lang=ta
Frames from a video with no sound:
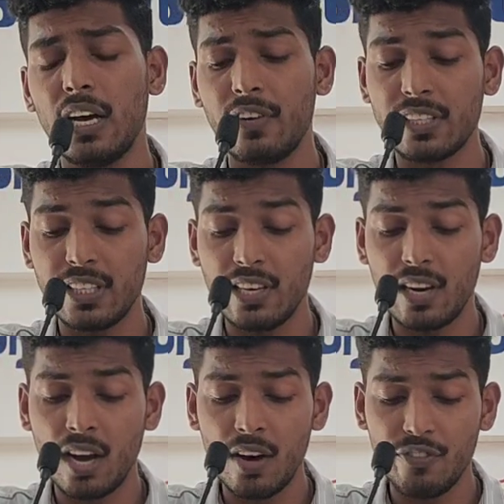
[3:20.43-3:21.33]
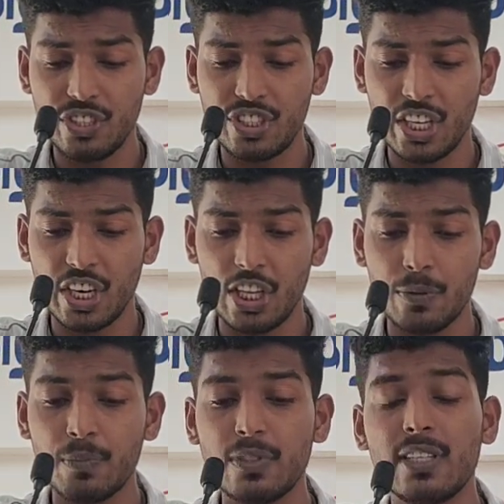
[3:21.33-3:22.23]
அவர் எல்லா
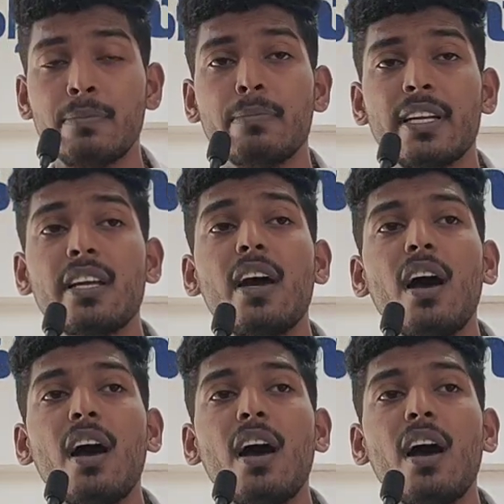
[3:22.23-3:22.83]
விஷயங்களிலும் நம்மை